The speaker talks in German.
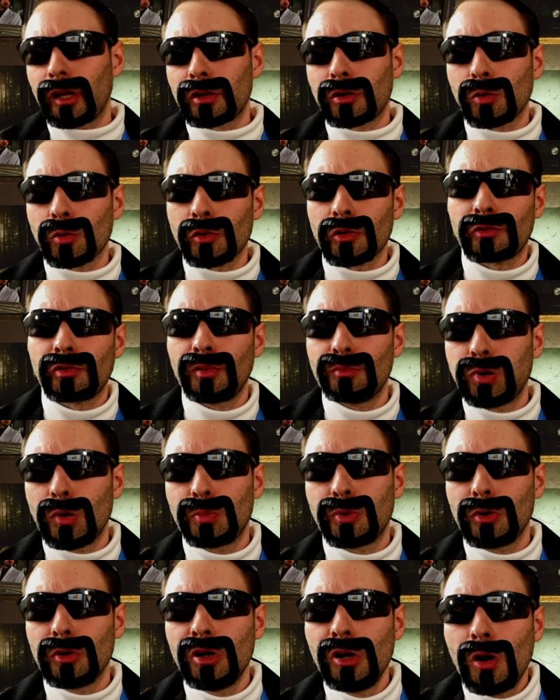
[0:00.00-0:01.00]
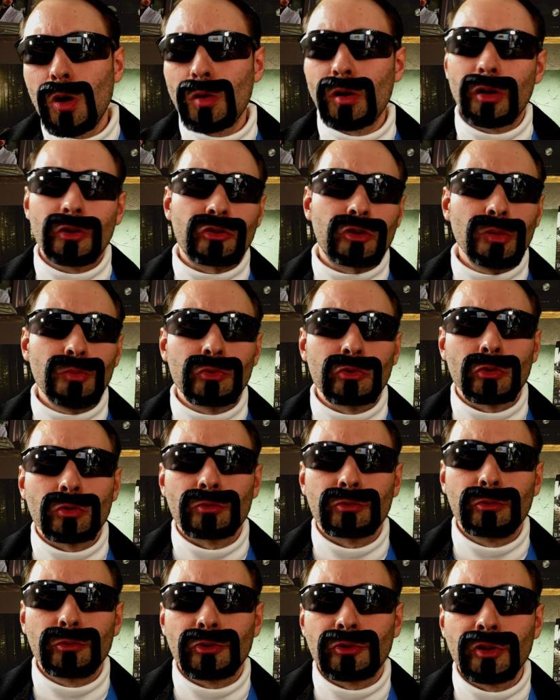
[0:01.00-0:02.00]
Netcode ist für ein Popo und der
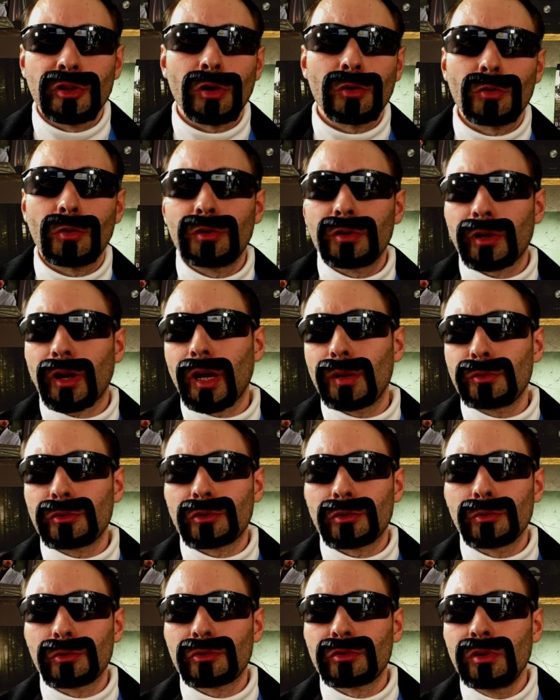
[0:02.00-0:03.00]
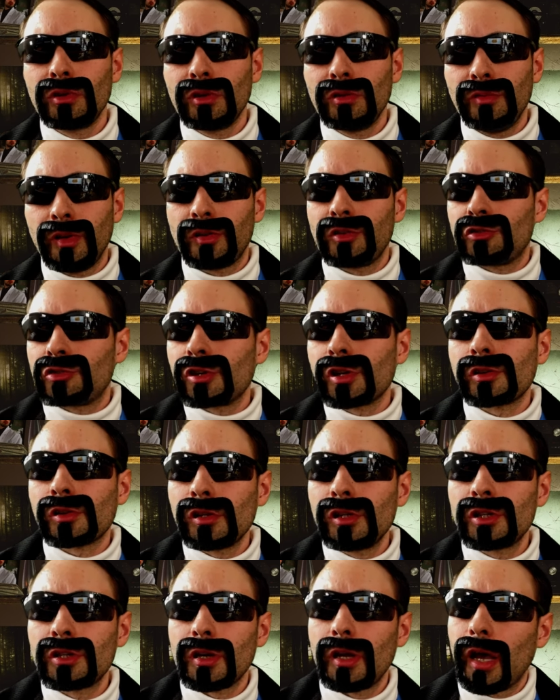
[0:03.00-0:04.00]
Steam-Sound funktioniert auch noch nicht reibungslos. Wir sind
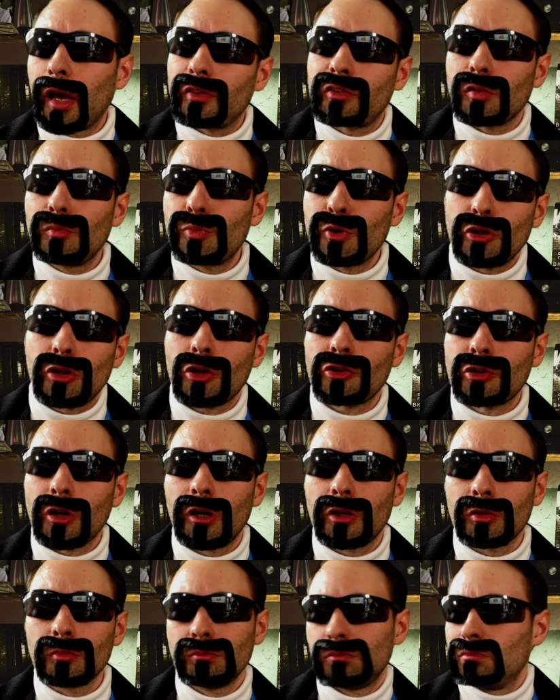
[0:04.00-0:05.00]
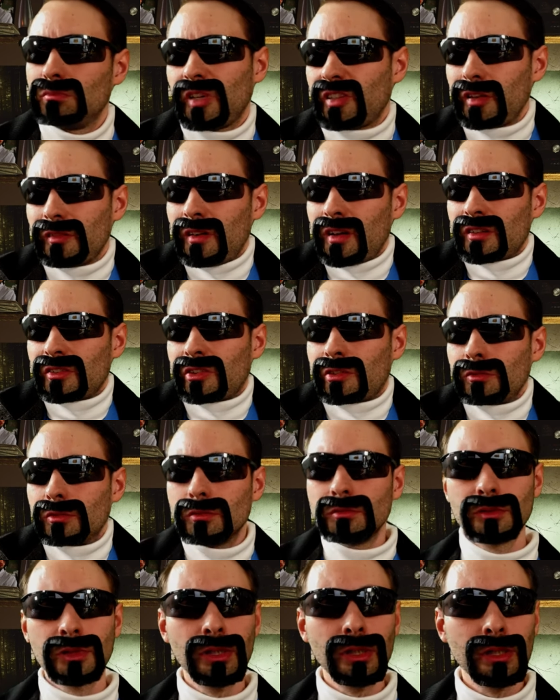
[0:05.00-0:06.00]
schließlich erst im Beta-Stadium. Was erwartest du?
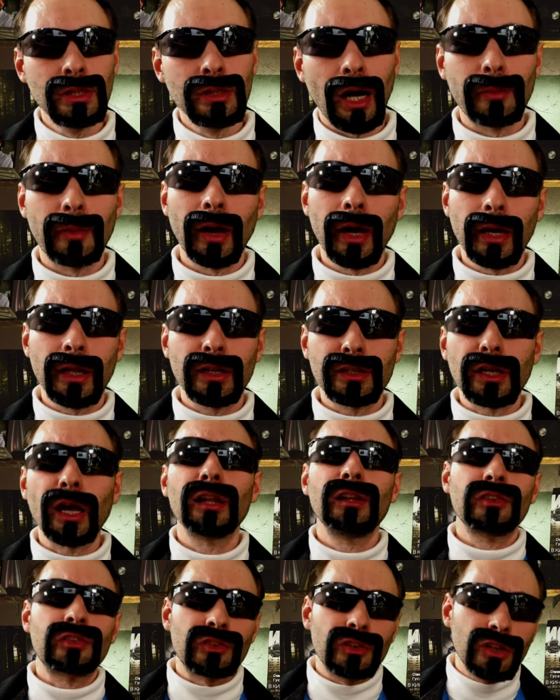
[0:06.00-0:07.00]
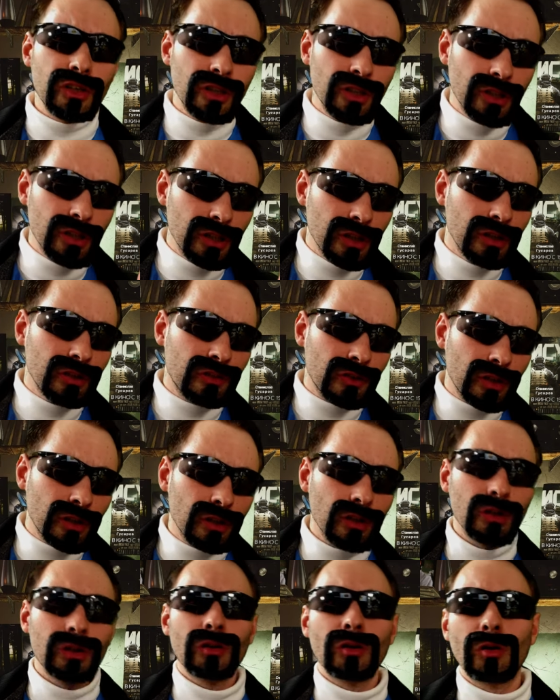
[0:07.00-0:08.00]
Aber eigentlich alles
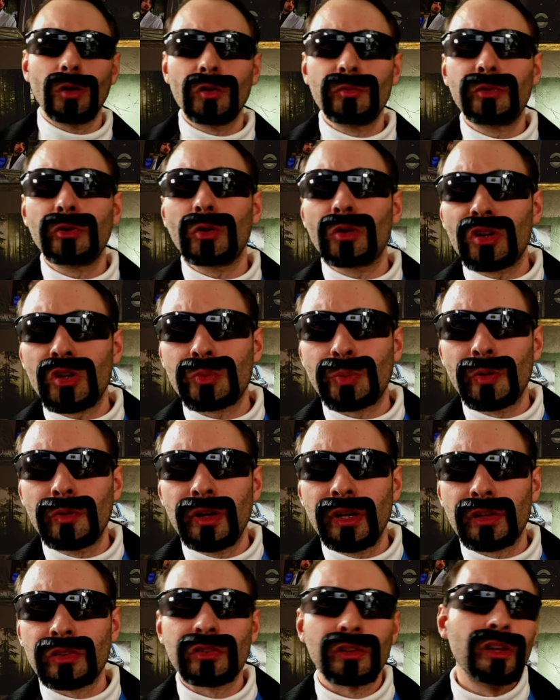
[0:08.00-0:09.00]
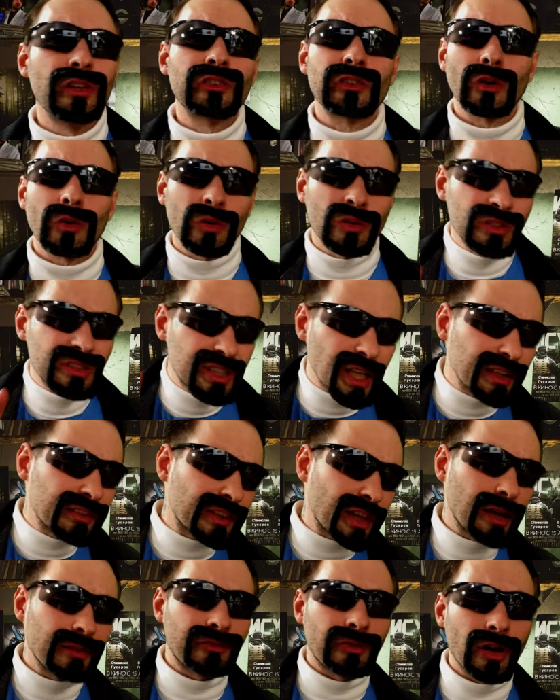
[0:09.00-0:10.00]
Easy. Und wie du dich bewegst, ist auch ganz
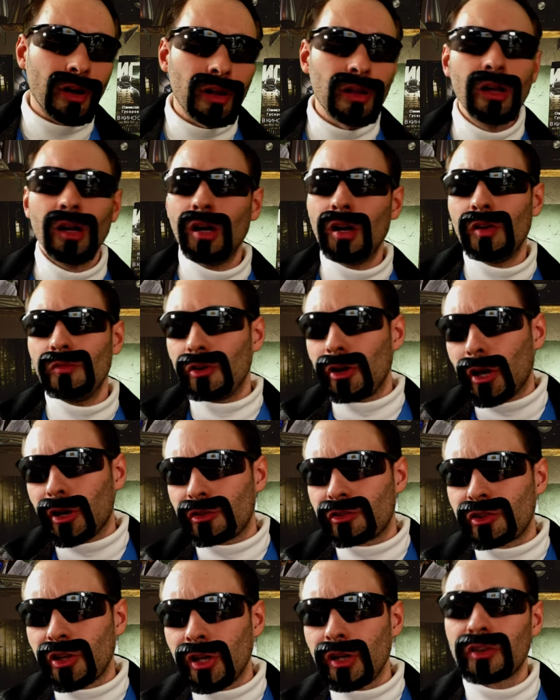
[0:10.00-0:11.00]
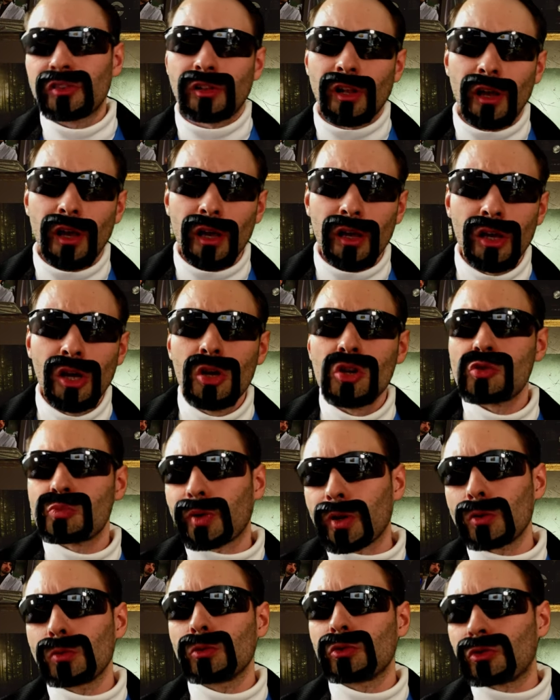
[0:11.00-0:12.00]
einfach. BASD ist klar,
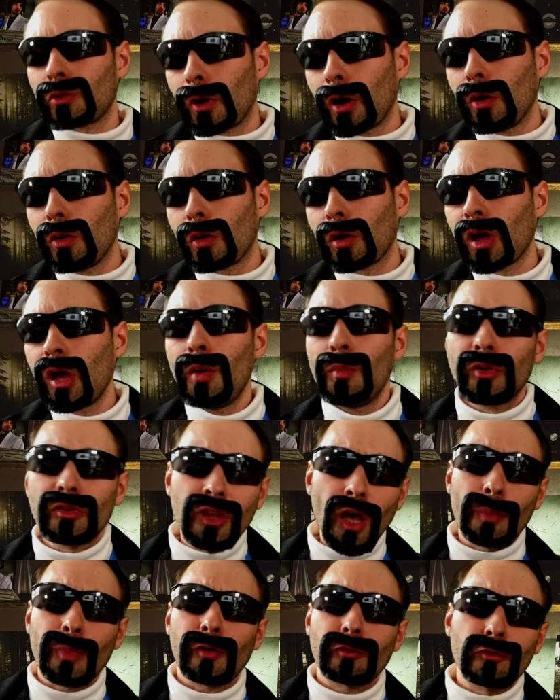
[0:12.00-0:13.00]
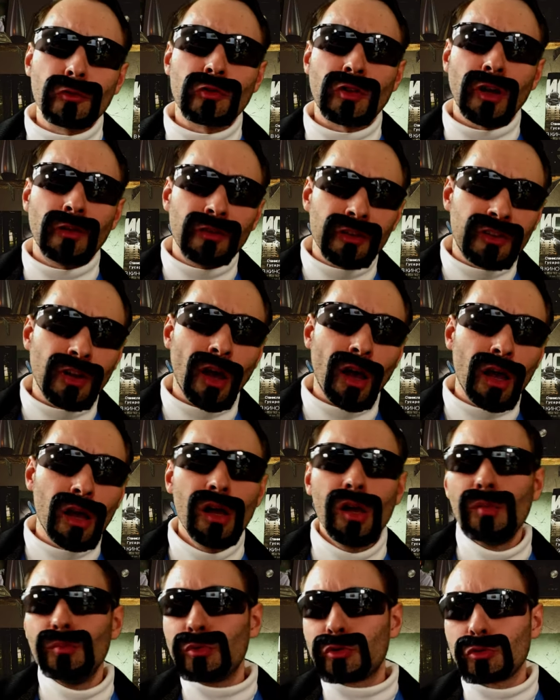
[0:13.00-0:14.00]
springen und so auch. Mit Tab öffnest du dein
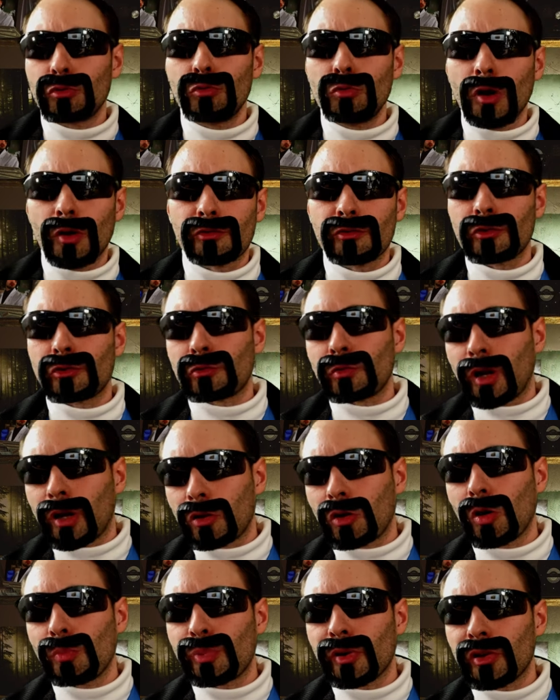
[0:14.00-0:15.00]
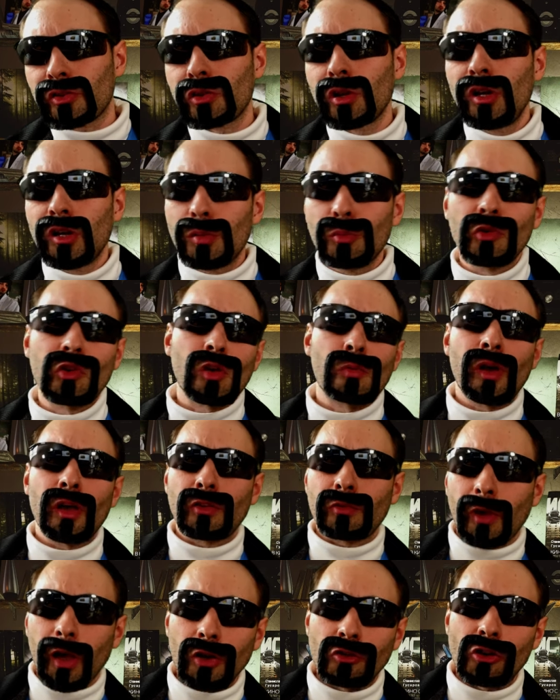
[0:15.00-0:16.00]
Inventar, mit U öffnest du deinen Kompass, den musst du aber
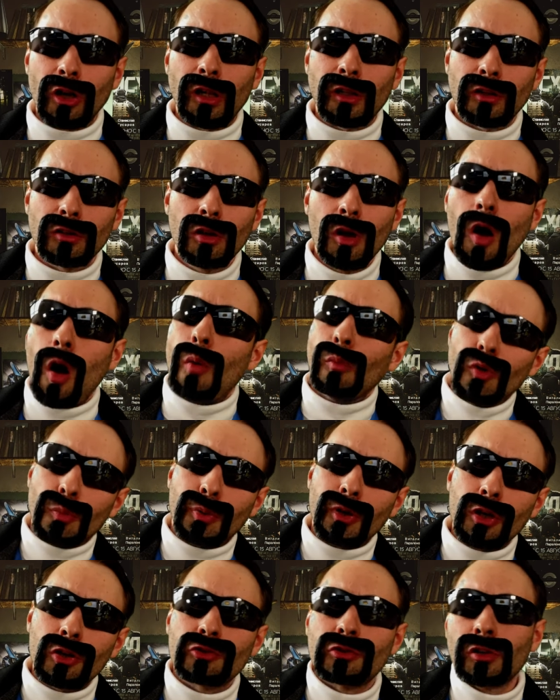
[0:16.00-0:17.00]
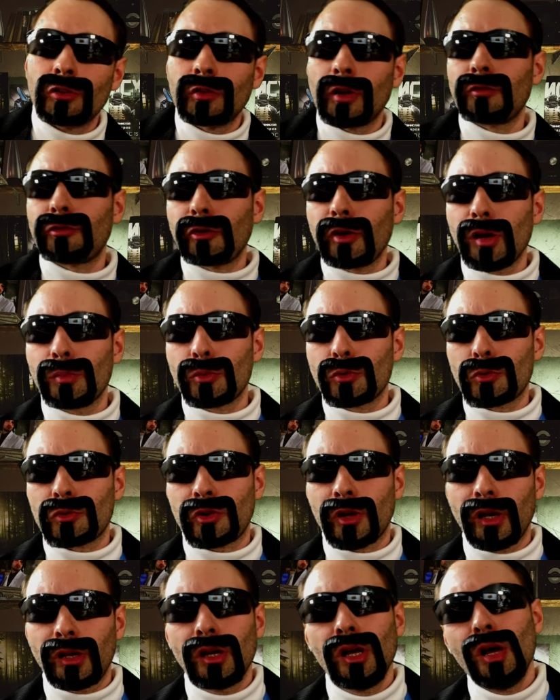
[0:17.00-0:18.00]
erst freischalten und mit B stellst du den
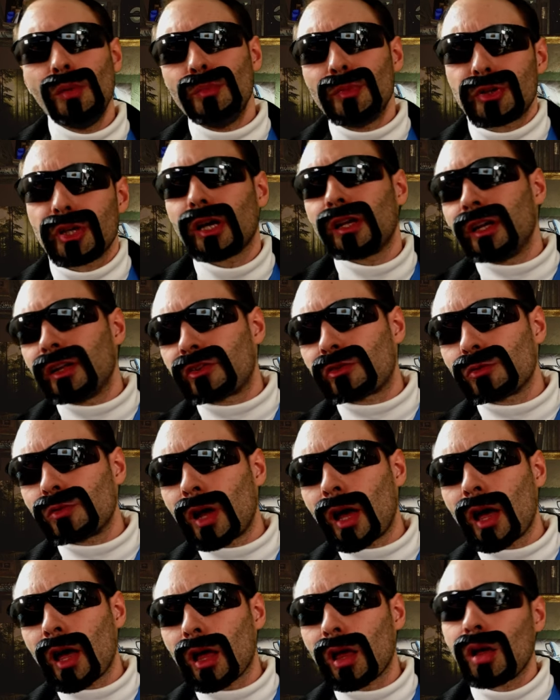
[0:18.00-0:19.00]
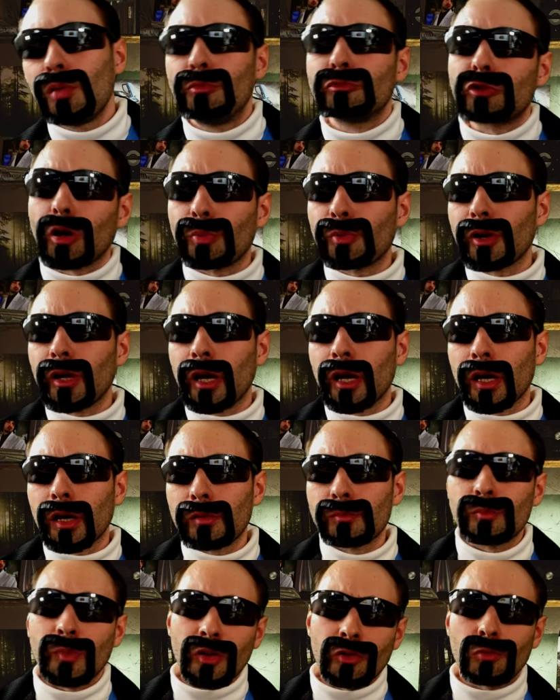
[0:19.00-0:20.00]
Feuermodus ein. Mit R lädst du nach, mit
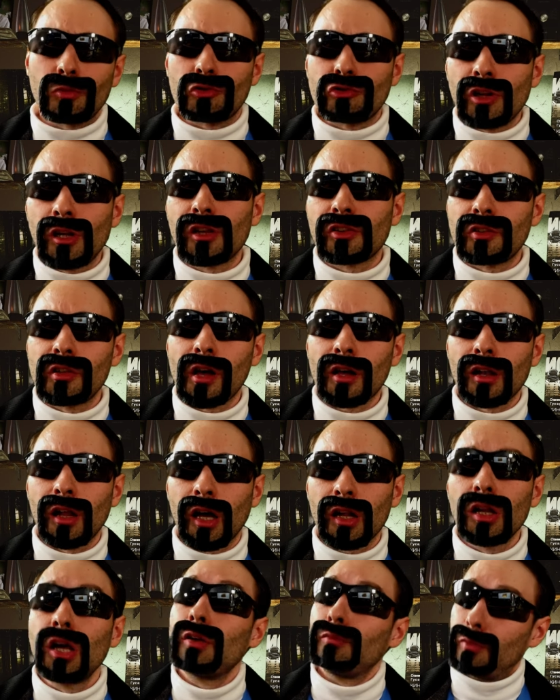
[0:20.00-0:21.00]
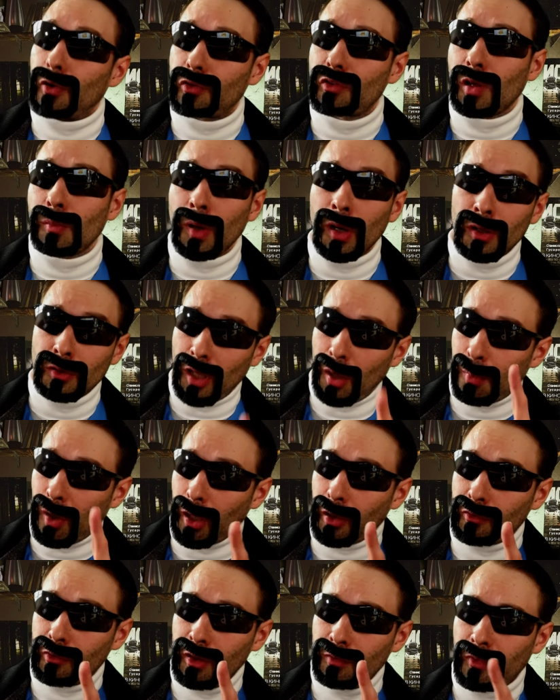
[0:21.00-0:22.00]
Doppel-R machst du ein schnelles Nachladen, wirst aber dein
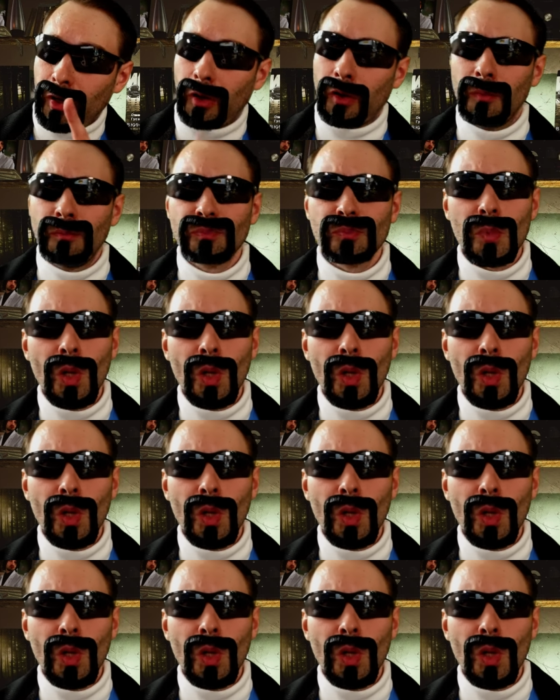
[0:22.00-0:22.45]
Magazin weg.